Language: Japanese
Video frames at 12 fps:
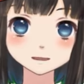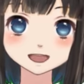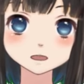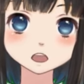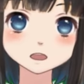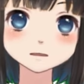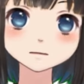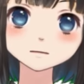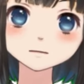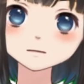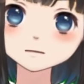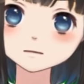に読んだ
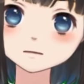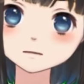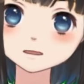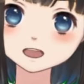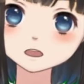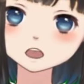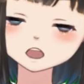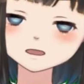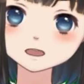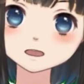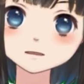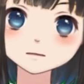本っていう風に考えた
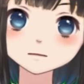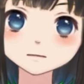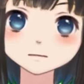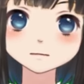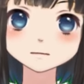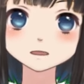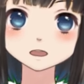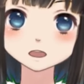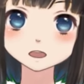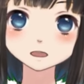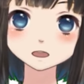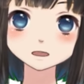らどうかなと思うんで
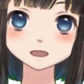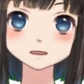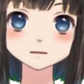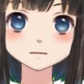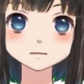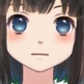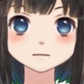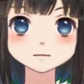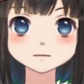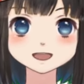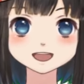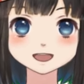す。
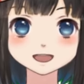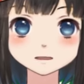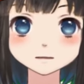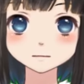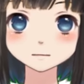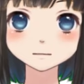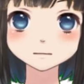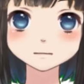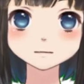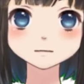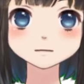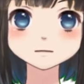もうそ
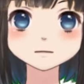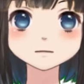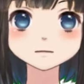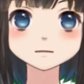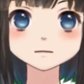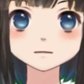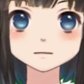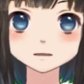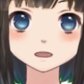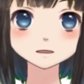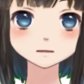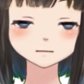の物語
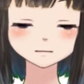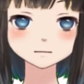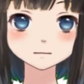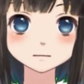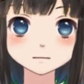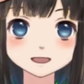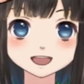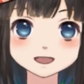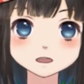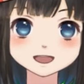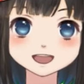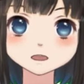を変えることはで
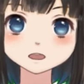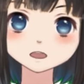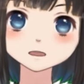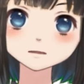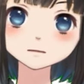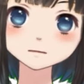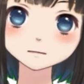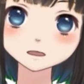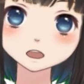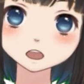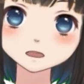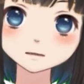きないですけ
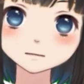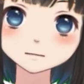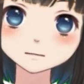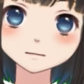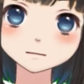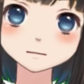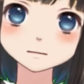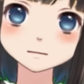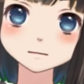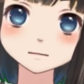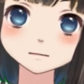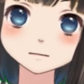ど、そこ
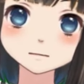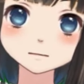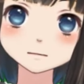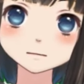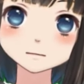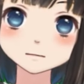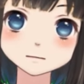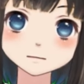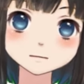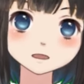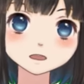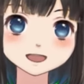から学ん
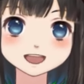で